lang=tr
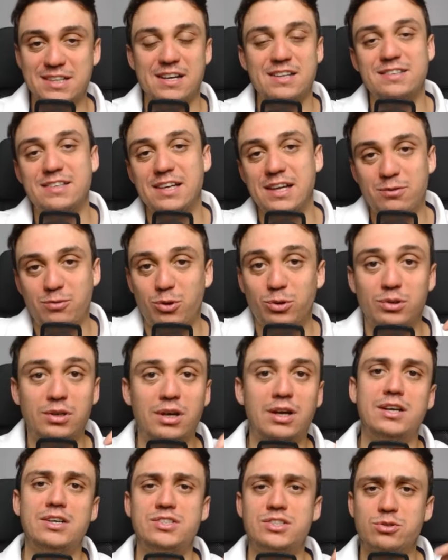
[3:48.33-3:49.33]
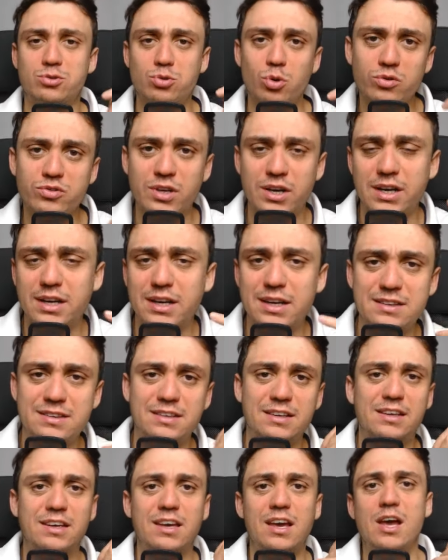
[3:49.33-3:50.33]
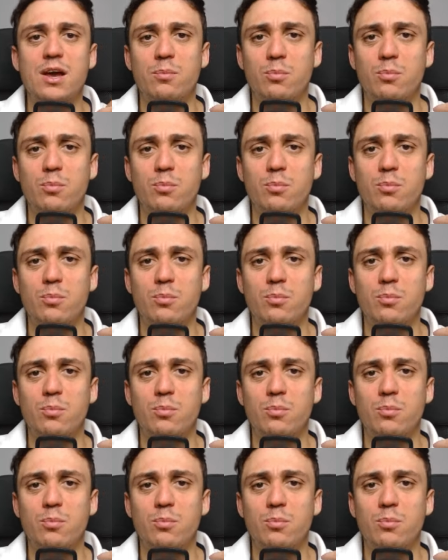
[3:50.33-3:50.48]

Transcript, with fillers: Yani telefonlarla işte çok zarar ettik,